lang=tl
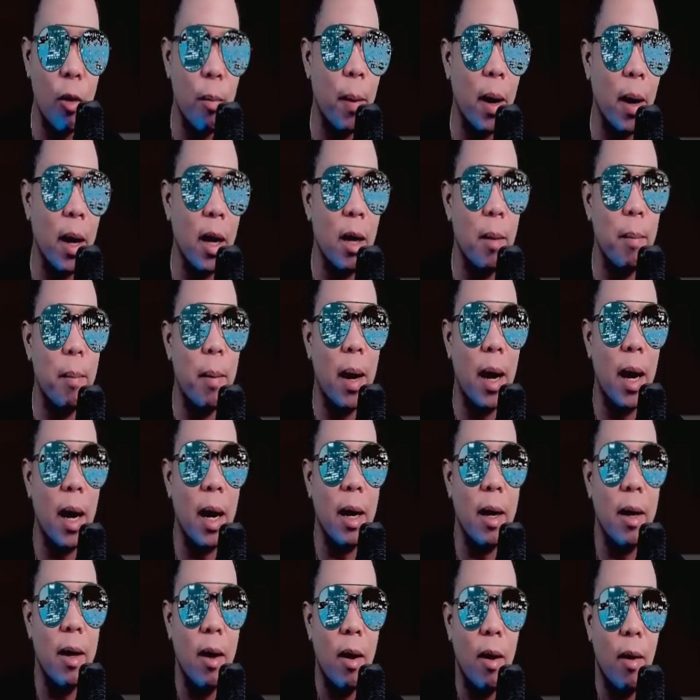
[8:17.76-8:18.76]
pang
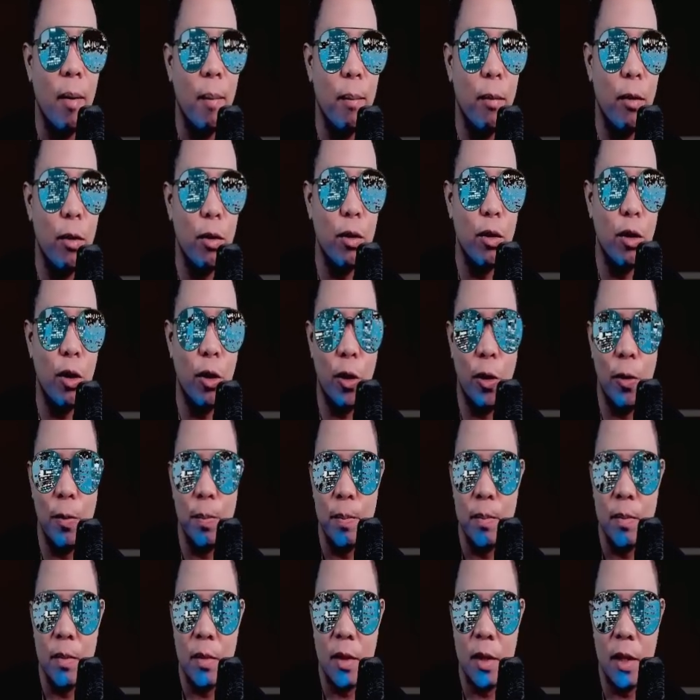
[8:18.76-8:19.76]
ibang mundo
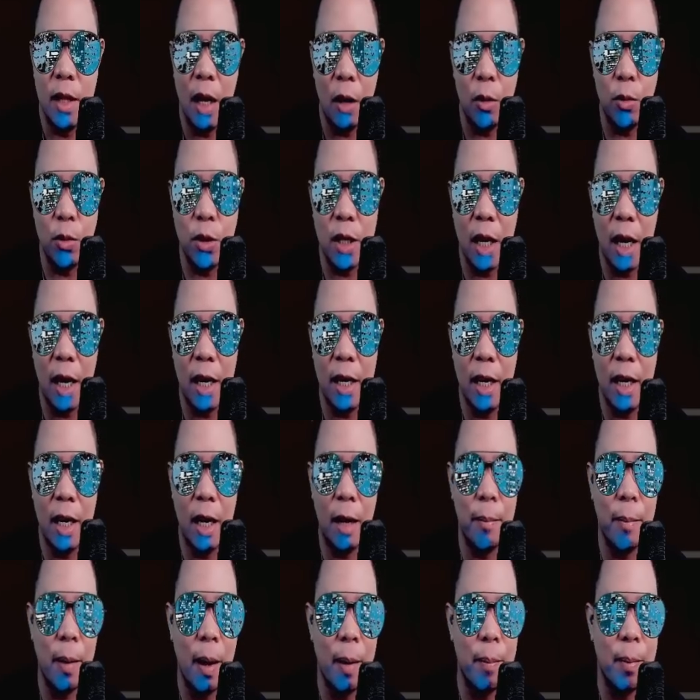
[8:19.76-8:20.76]
na kung saan ay eh,
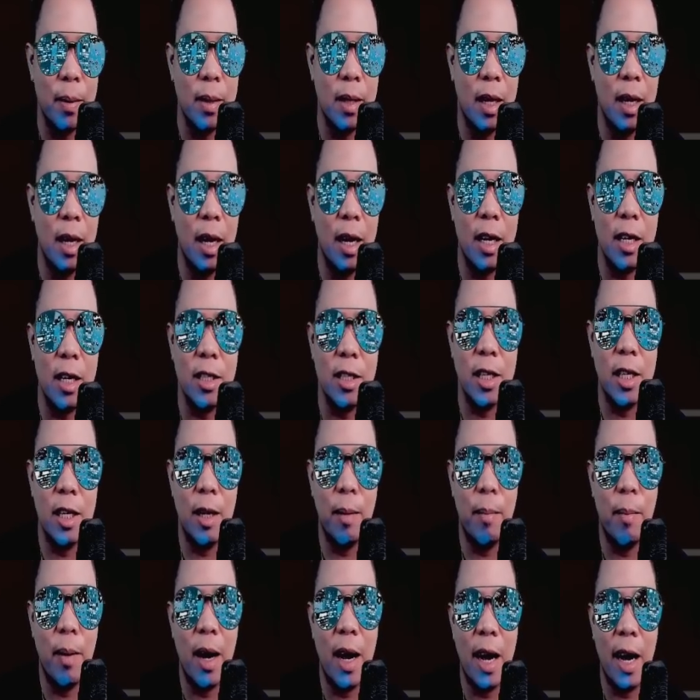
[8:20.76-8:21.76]
nagpapadala rin siya
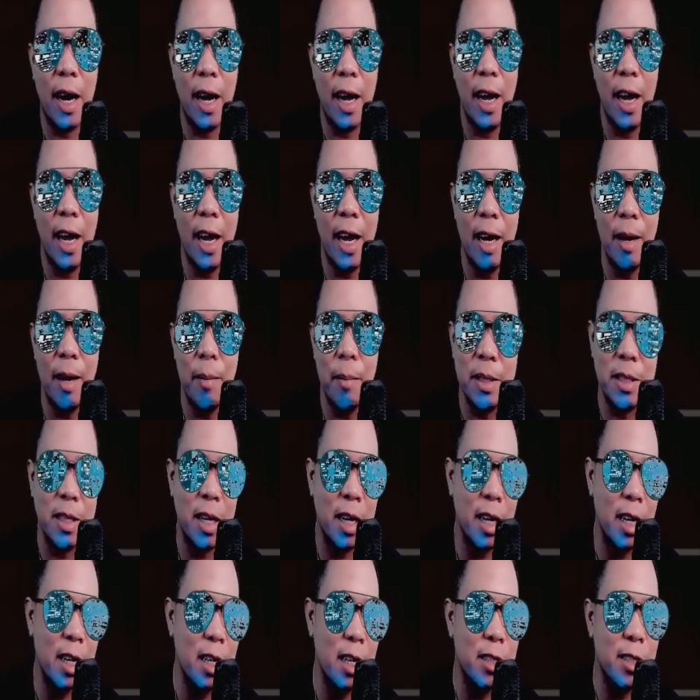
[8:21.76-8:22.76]
ng mga anghel, may
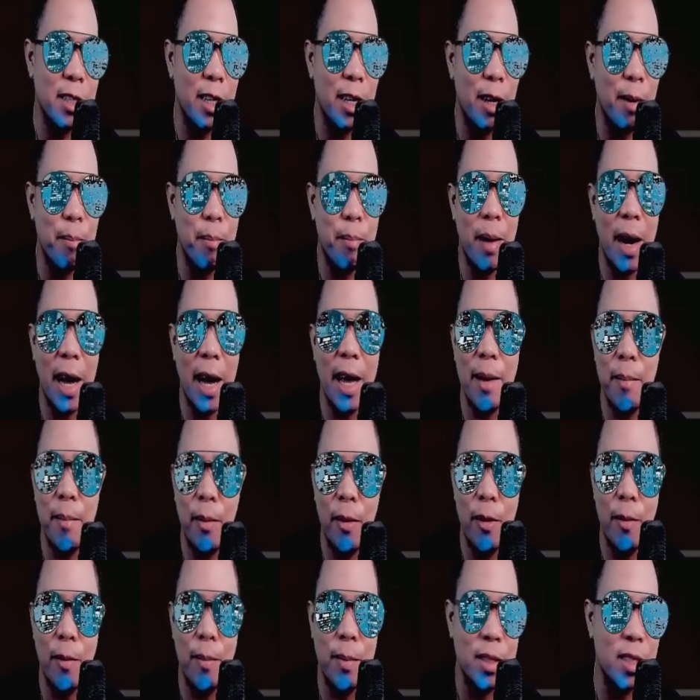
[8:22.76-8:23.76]
sarili silang
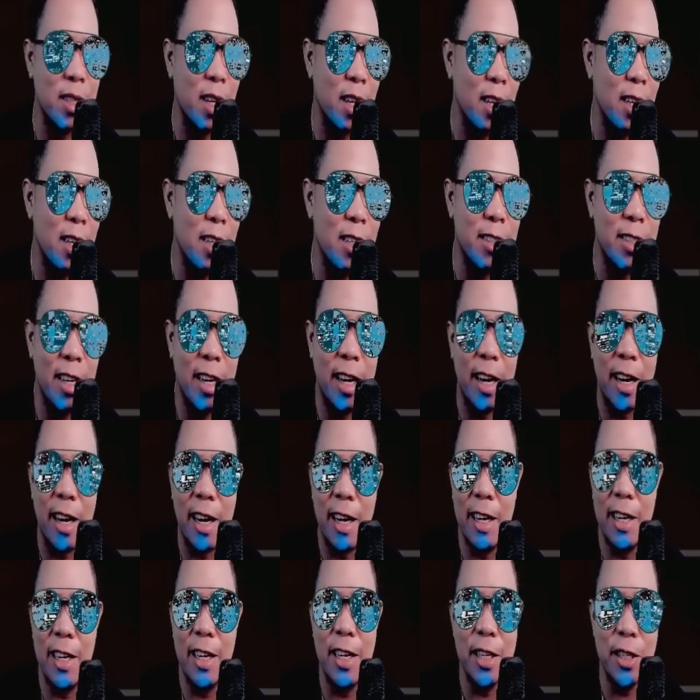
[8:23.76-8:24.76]
Bible, may sarili silang
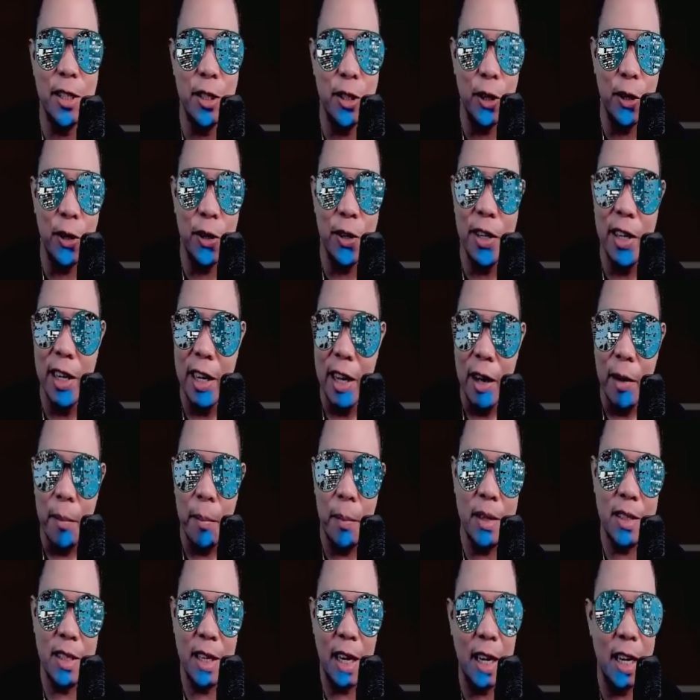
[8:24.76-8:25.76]
religion,
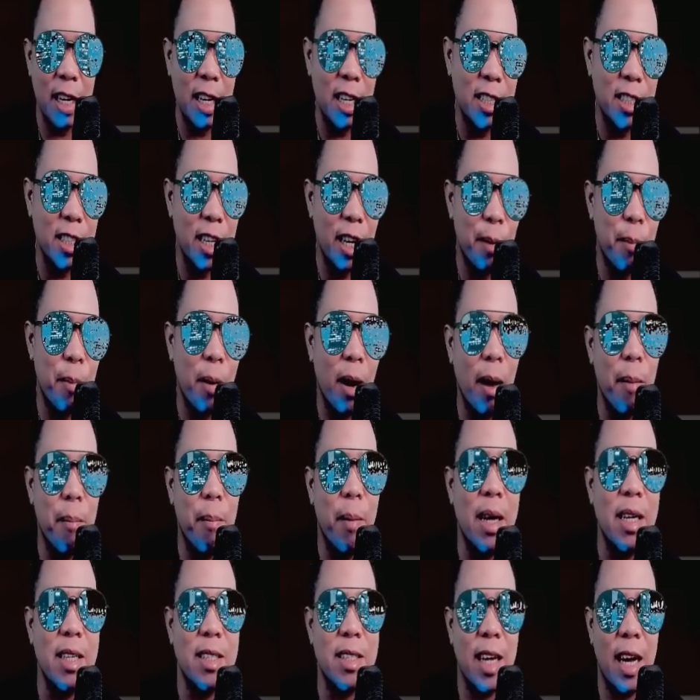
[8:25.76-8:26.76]
may sarili silang mga
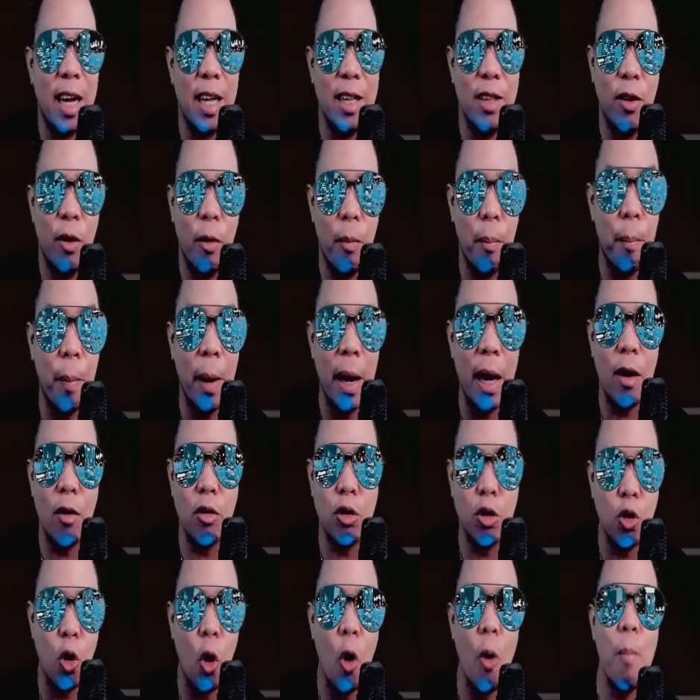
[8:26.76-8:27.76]
bansa doon, pero
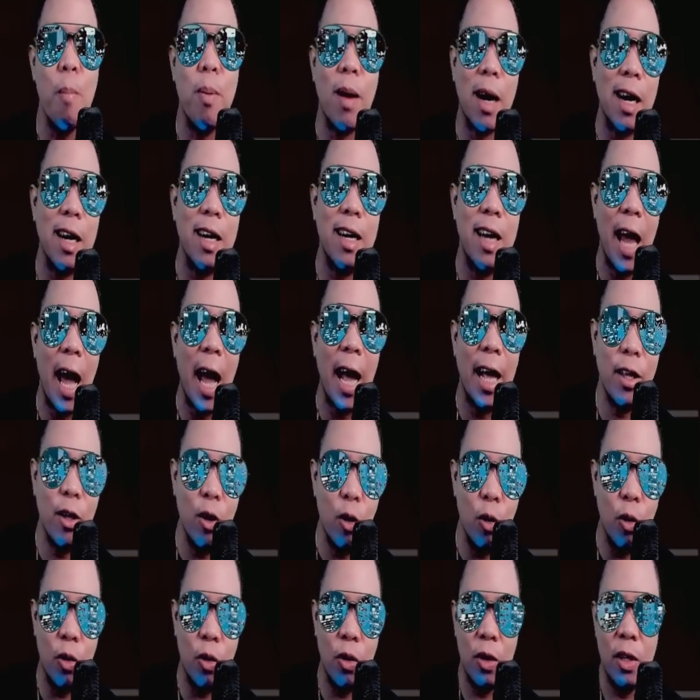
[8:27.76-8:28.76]
sobrang
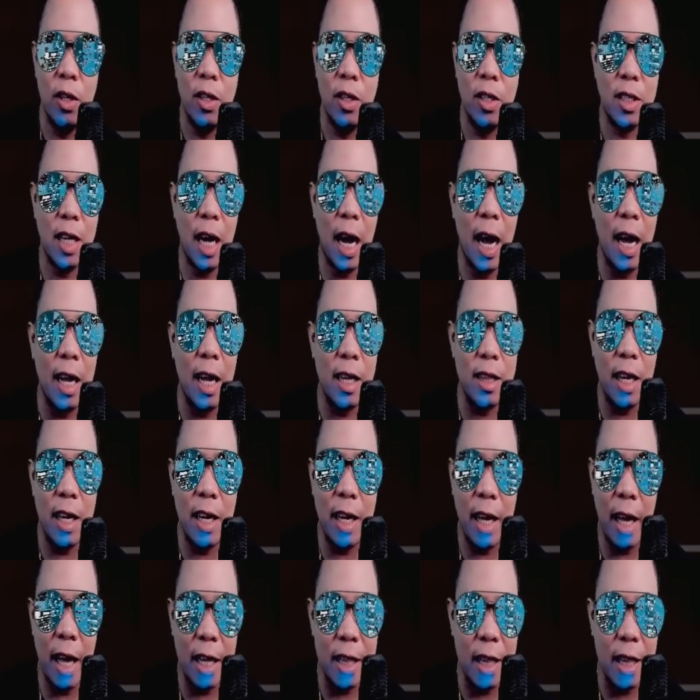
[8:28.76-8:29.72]
layo sa atin kaya